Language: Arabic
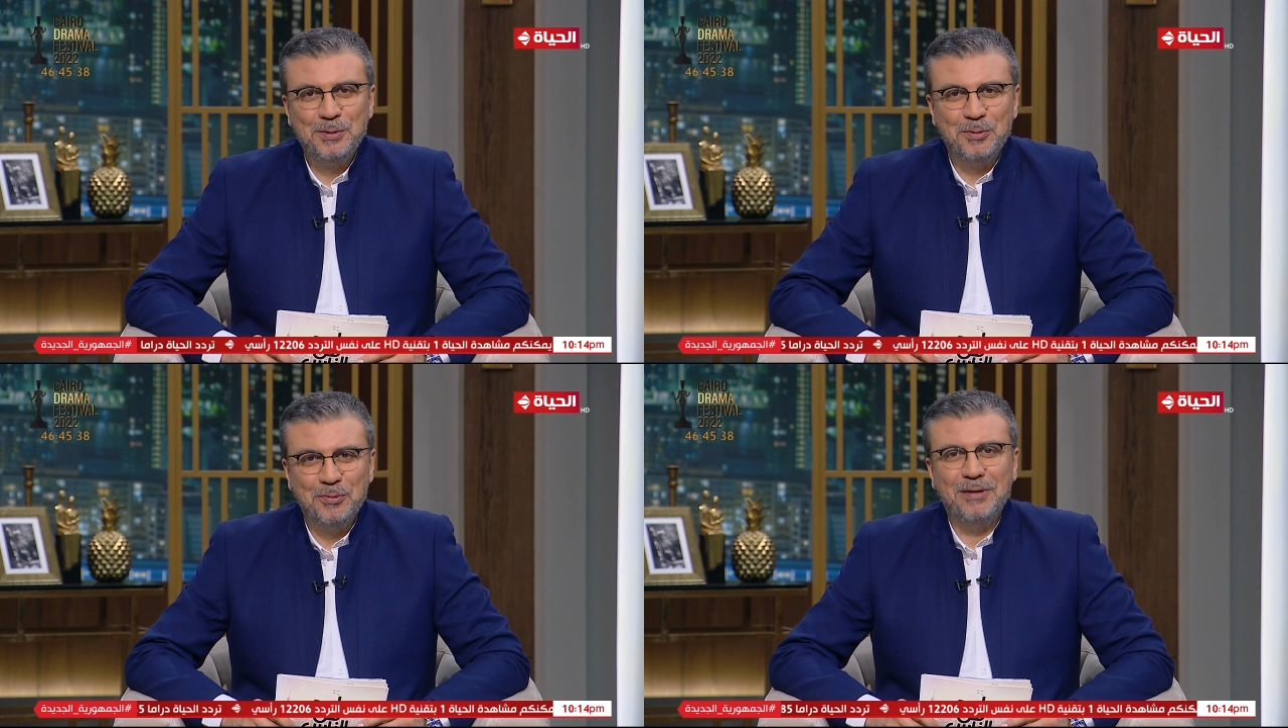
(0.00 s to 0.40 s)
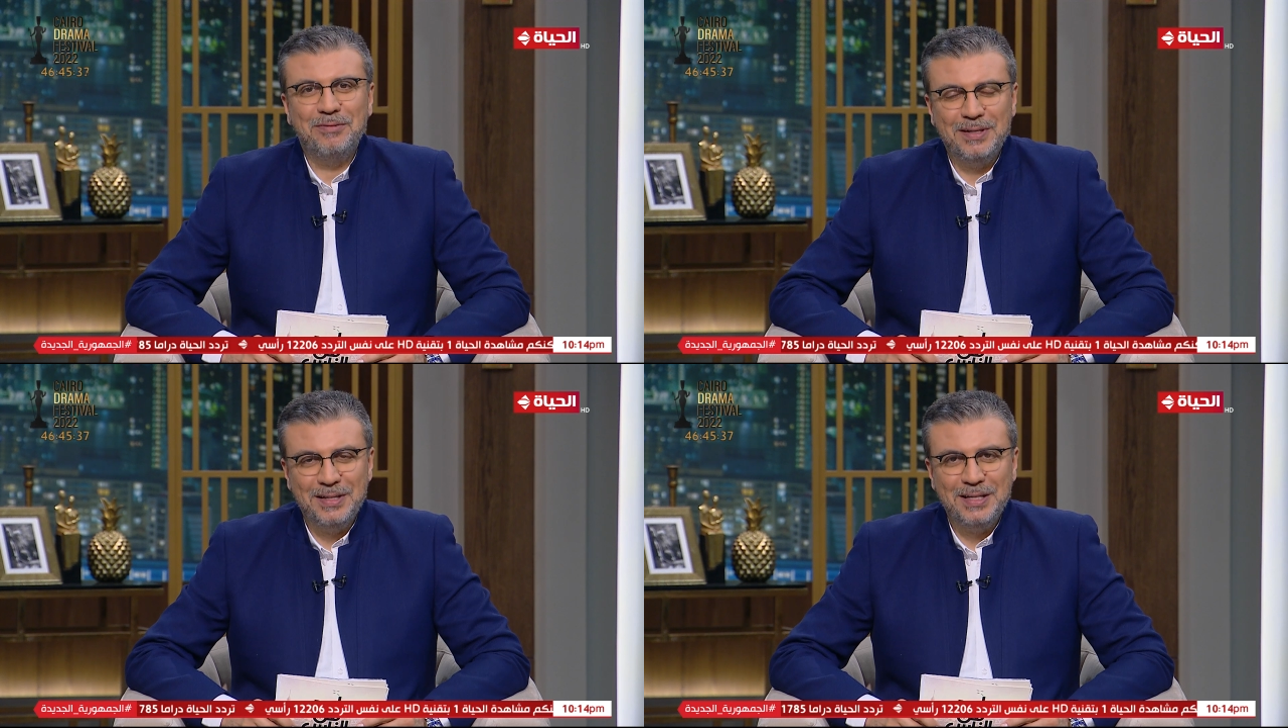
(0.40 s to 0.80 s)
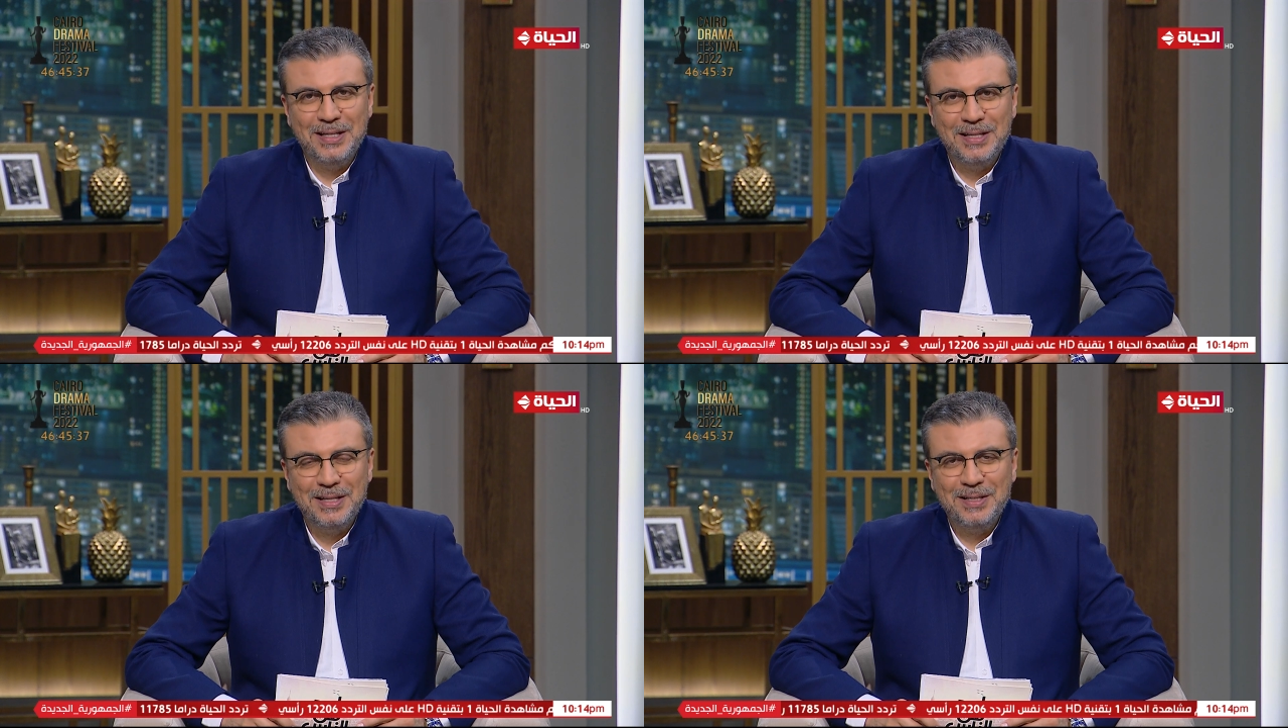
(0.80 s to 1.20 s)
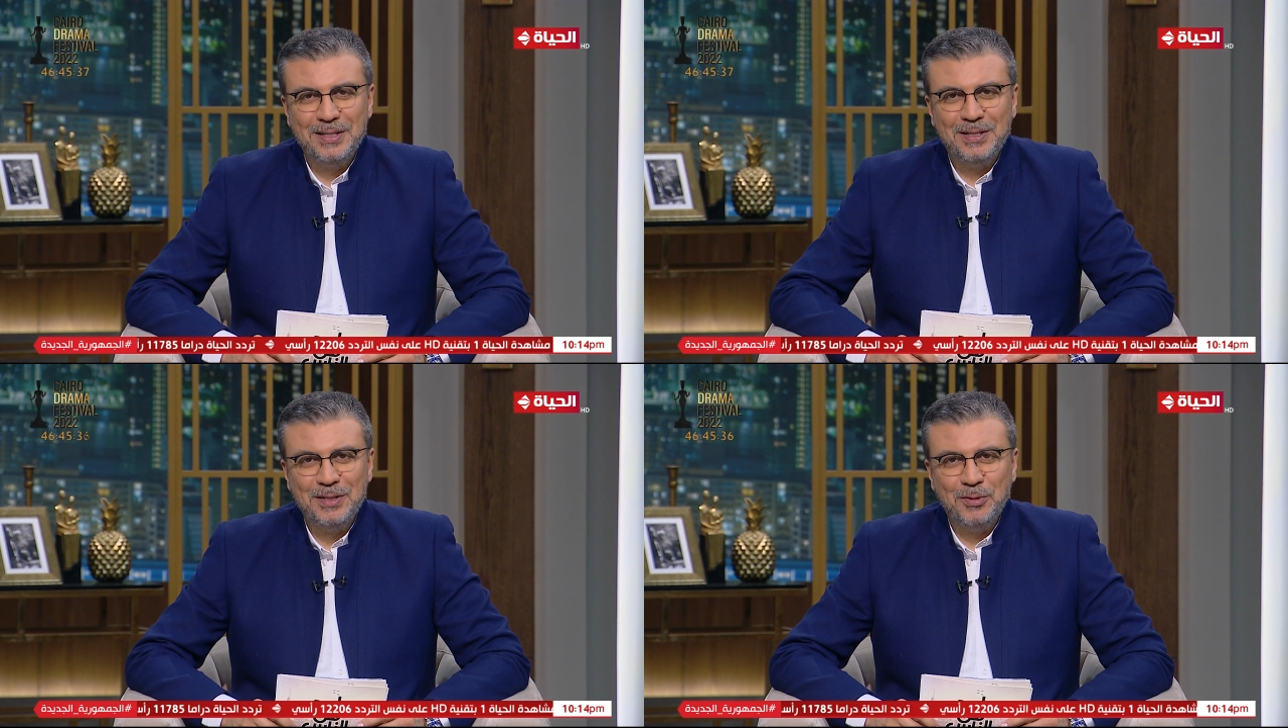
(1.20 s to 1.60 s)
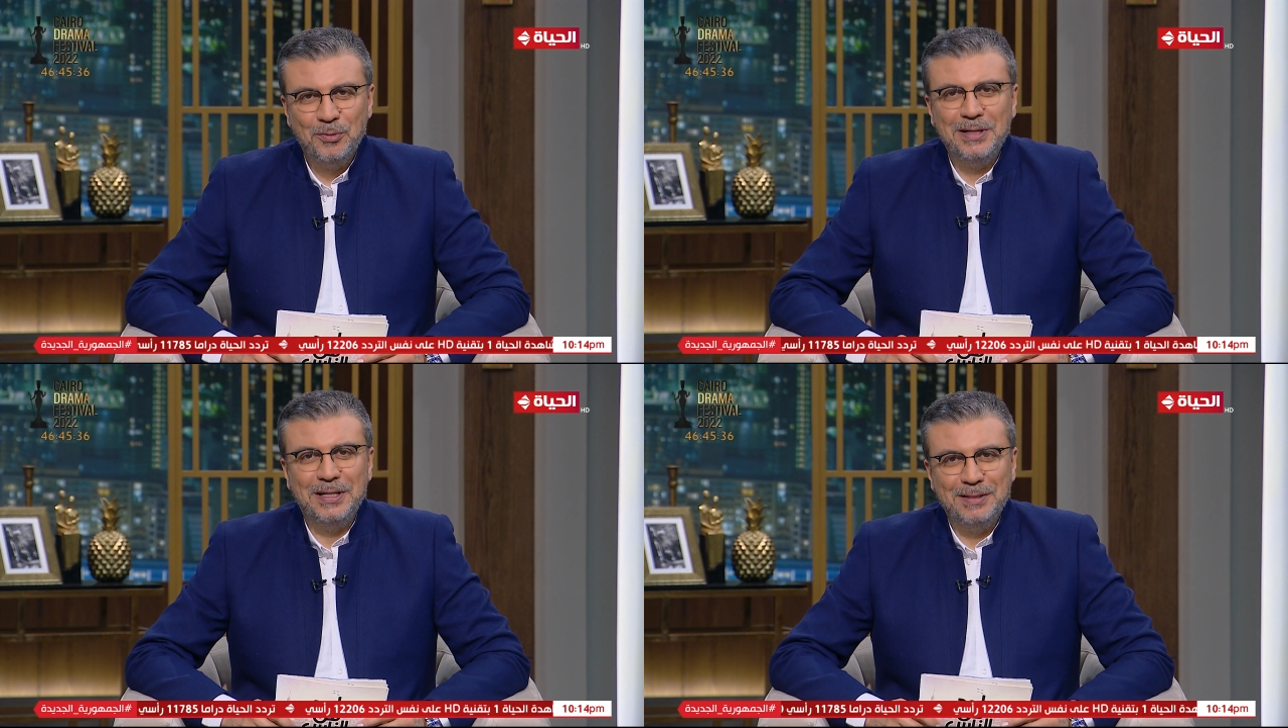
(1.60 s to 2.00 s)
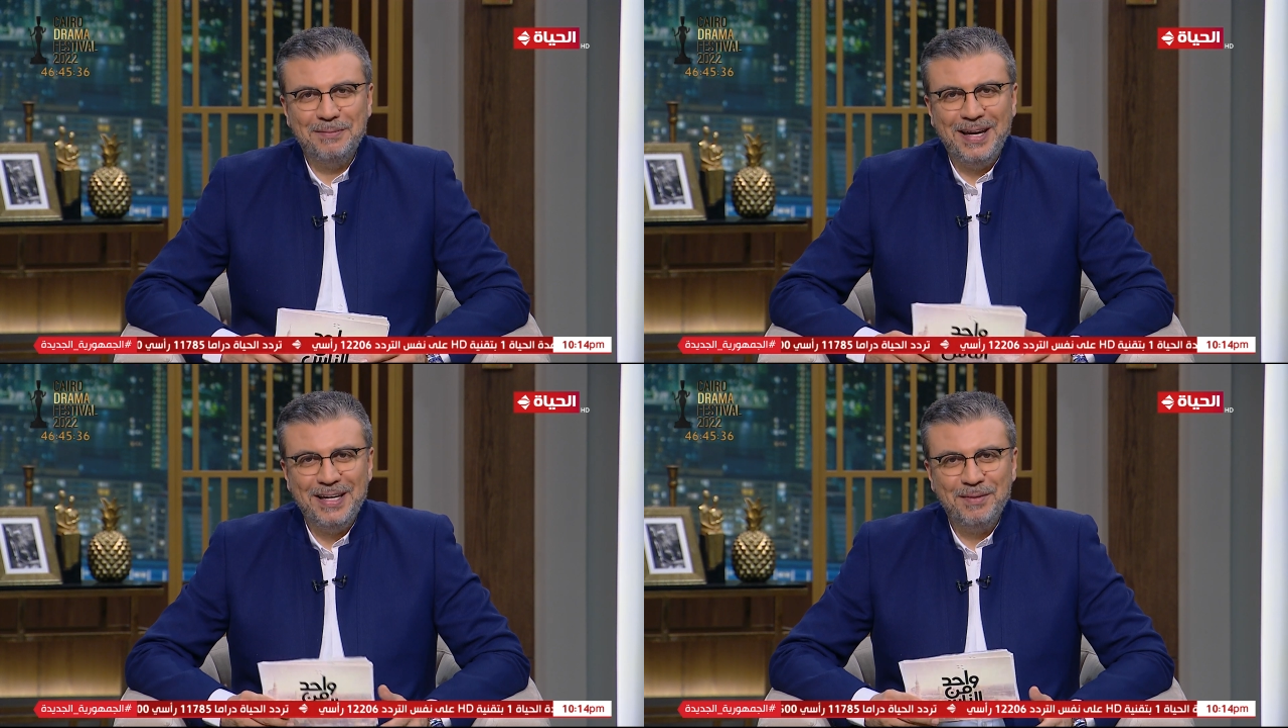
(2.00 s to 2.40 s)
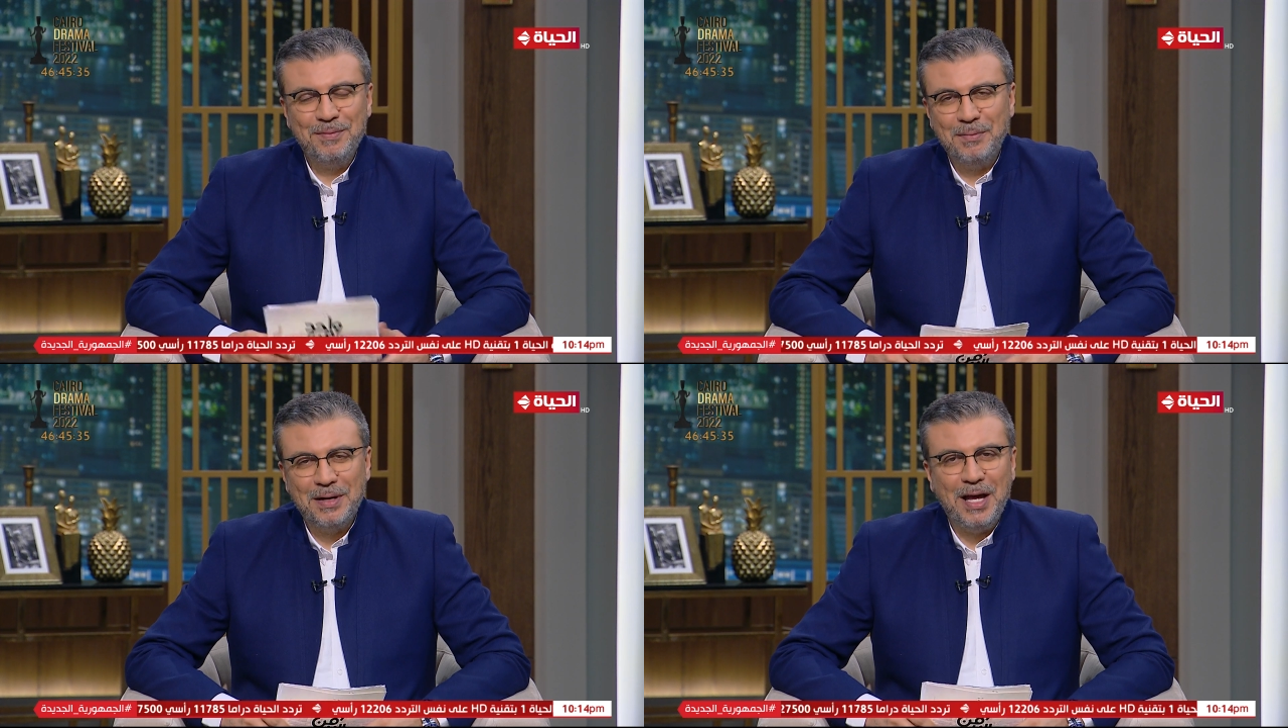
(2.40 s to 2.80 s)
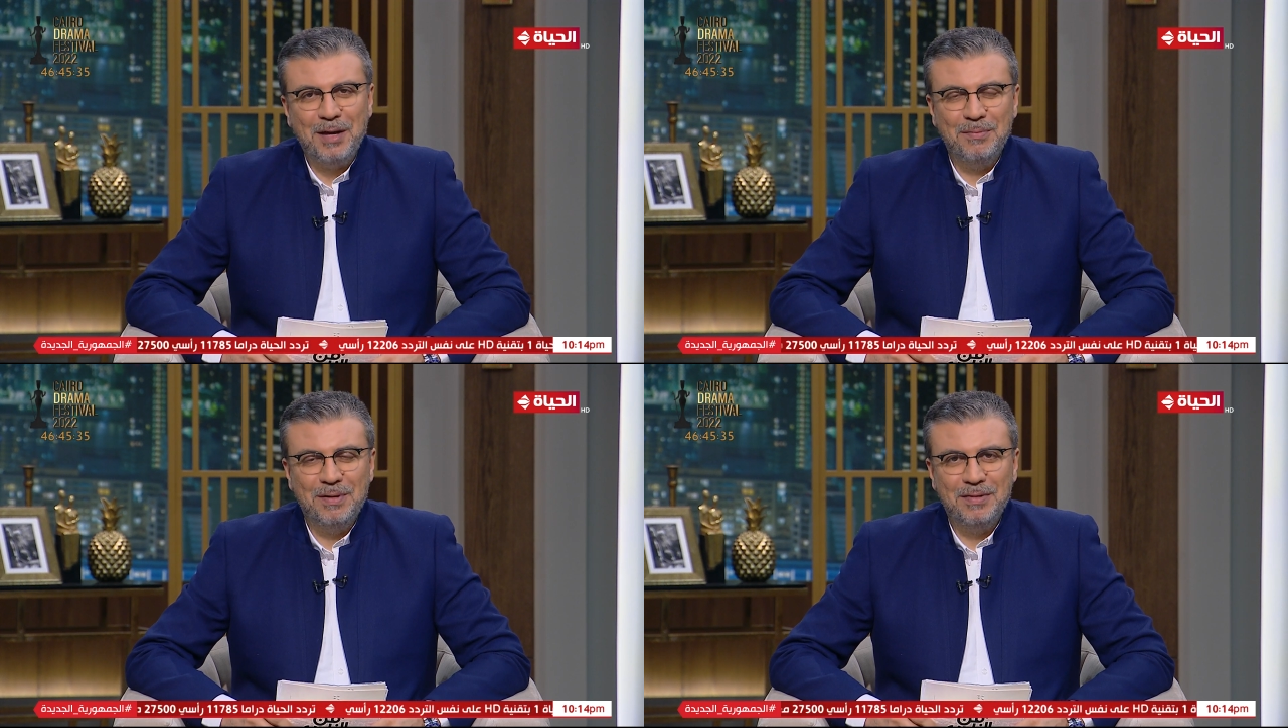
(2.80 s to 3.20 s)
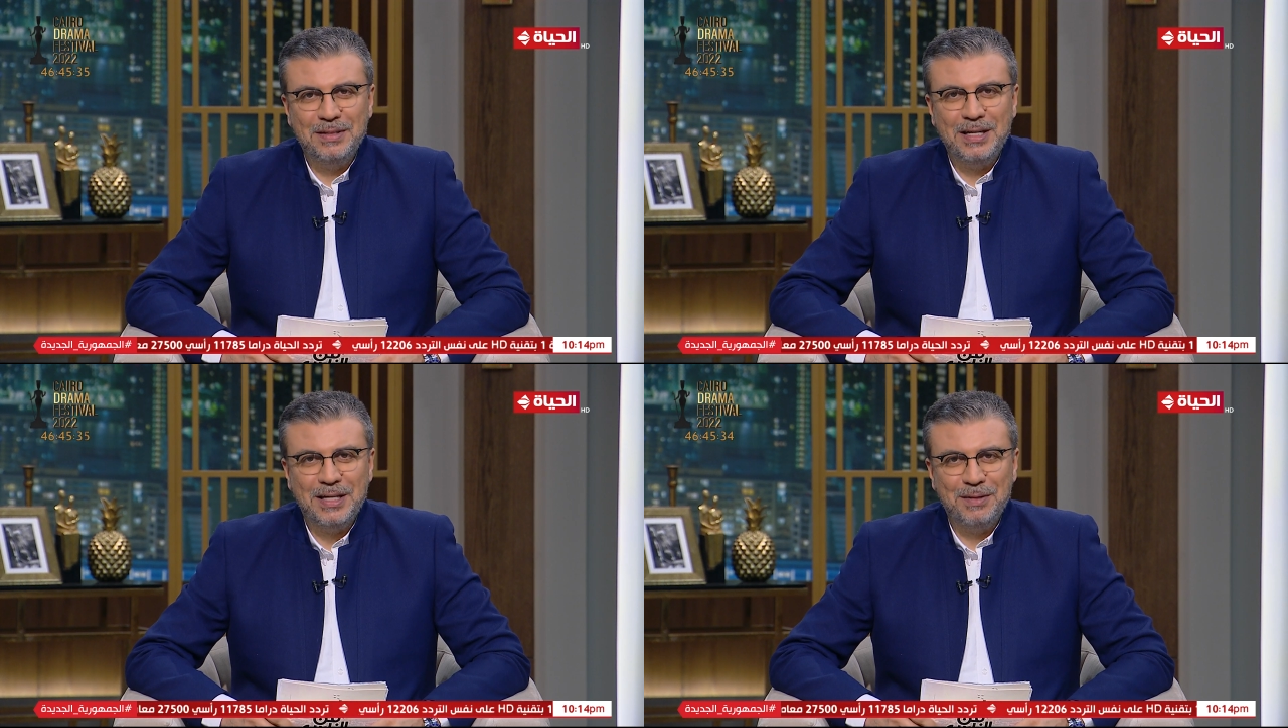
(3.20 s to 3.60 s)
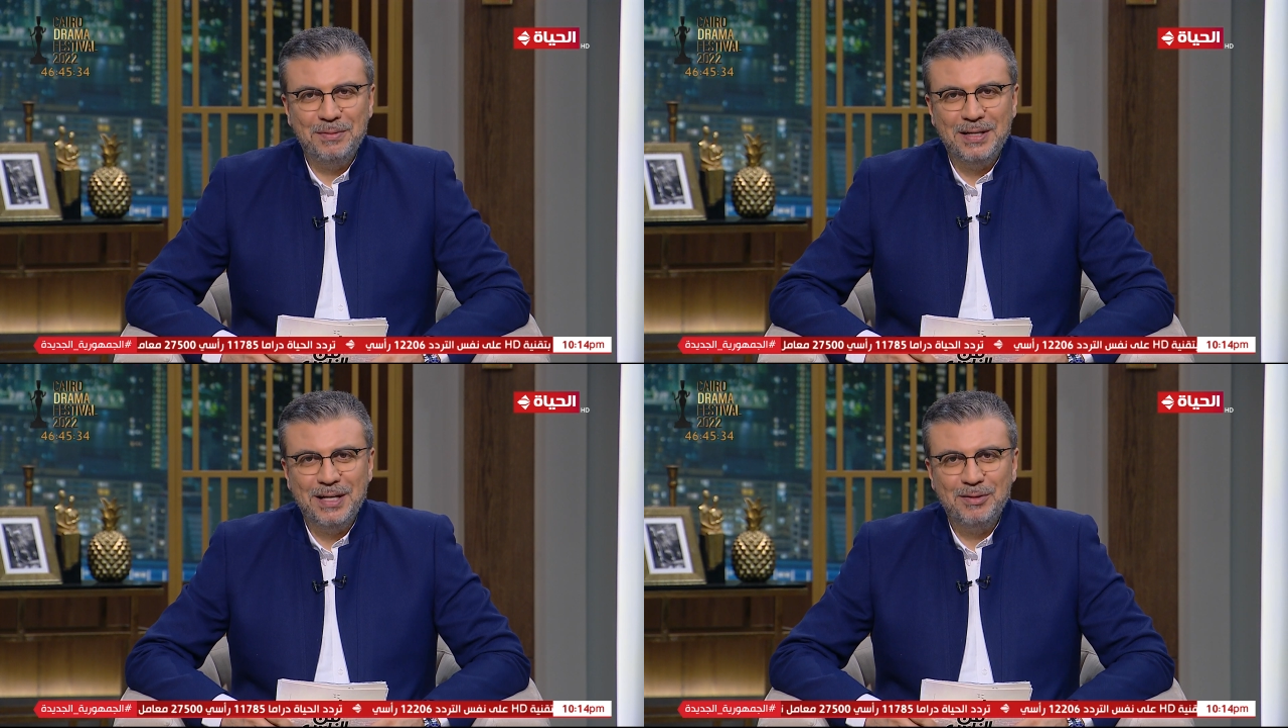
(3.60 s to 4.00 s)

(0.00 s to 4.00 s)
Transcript: والفنية والاجتماعية فرحب بالفنانة الكبيرة